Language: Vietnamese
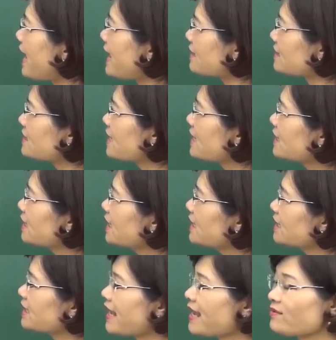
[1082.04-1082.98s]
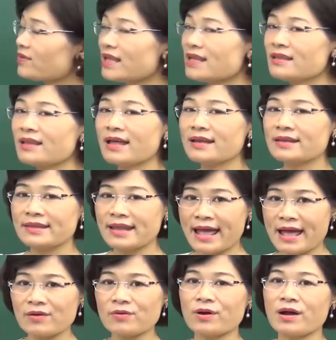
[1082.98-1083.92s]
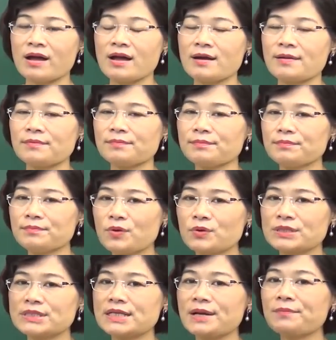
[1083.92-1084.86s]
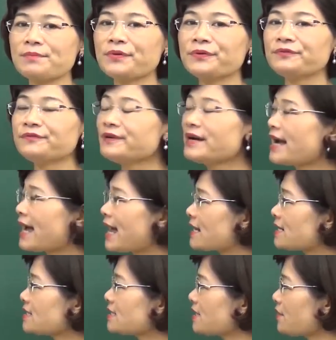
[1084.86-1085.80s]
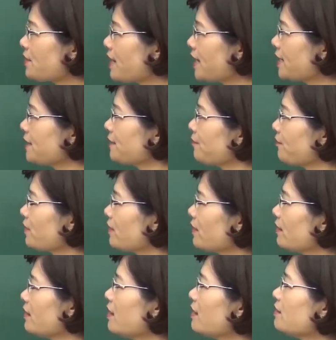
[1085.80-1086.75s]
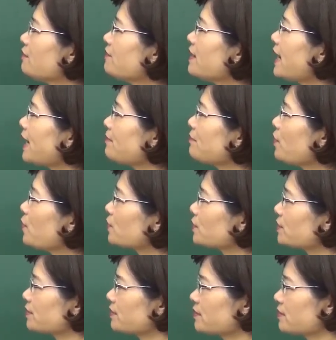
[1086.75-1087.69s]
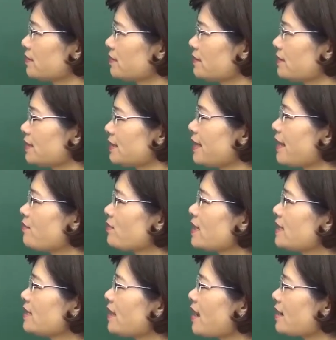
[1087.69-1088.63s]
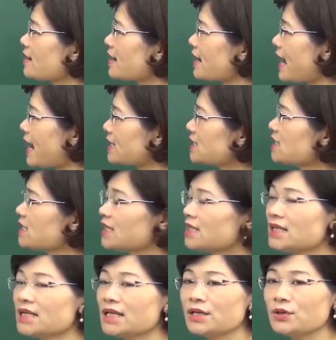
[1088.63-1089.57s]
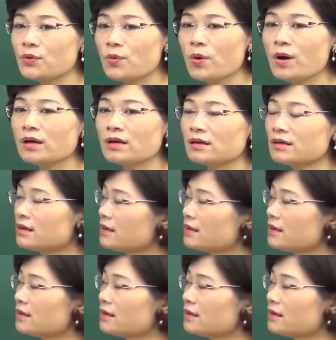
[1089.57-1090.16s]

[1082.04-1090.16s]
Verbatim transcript: Đảng xác định theo tinh thần nào? Một trong bốn phương án sau đây. Phương án 1 là theo tinh thần kháng chiến kiến quốc.